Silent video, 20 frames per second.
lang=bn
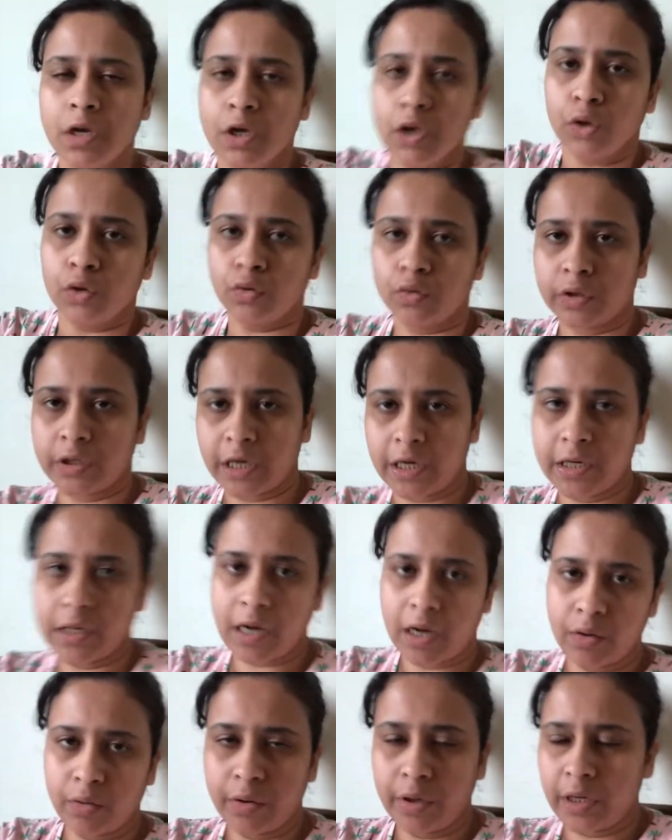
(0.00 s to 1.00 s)
তো সেই
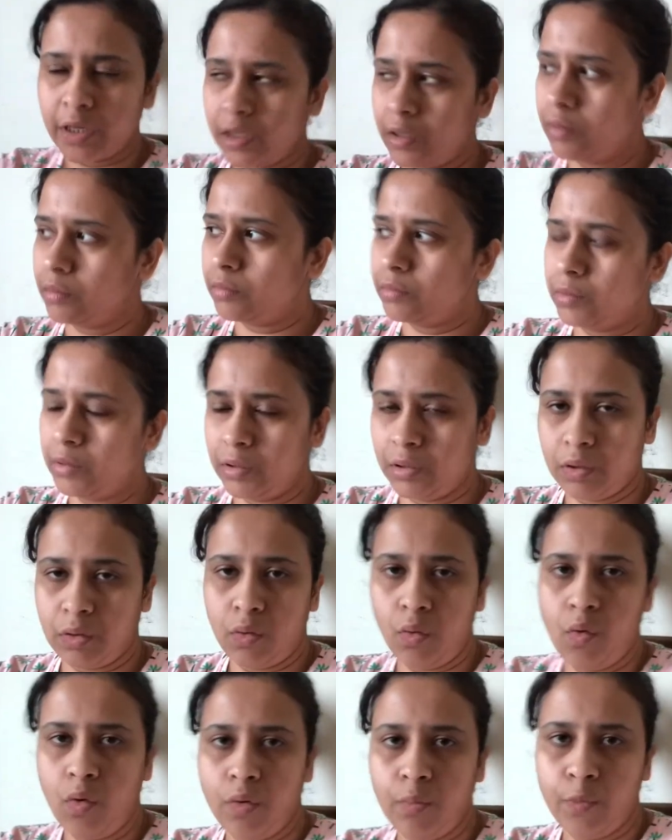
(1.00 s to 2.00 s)
কারণে
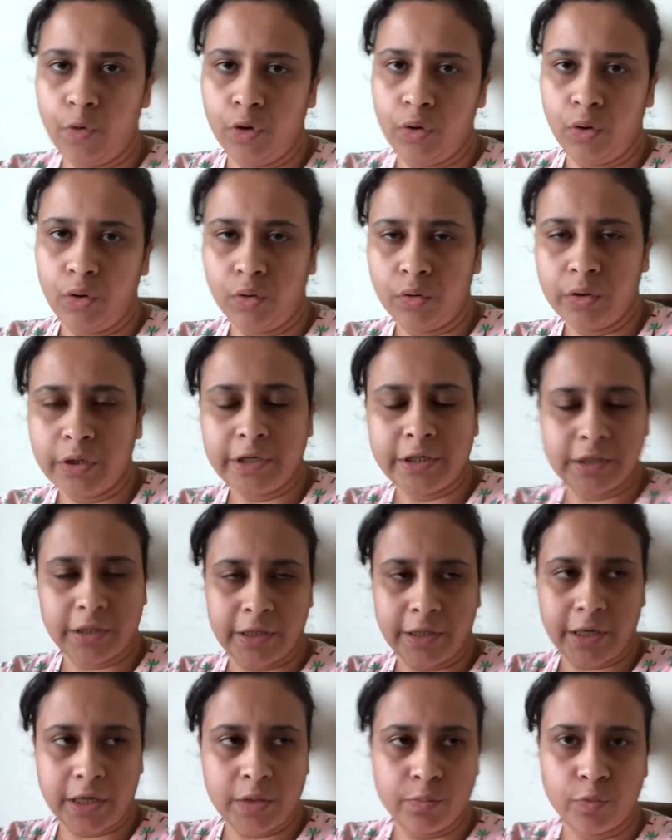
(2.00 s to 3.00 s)
ও বলল নিজে
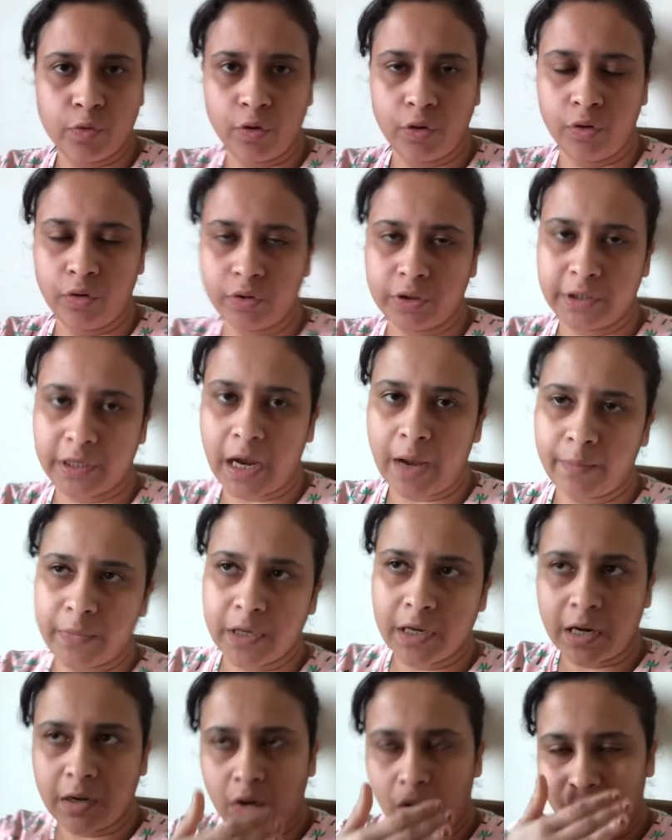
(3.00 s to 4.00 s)
থেকেই বলল যে আমি
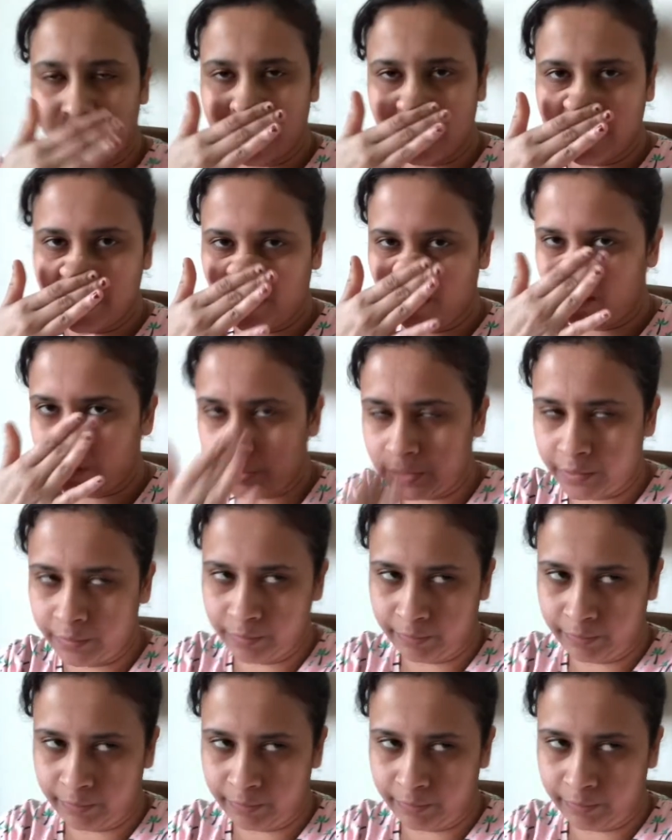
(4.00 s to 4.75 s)
আর অফিসে ওই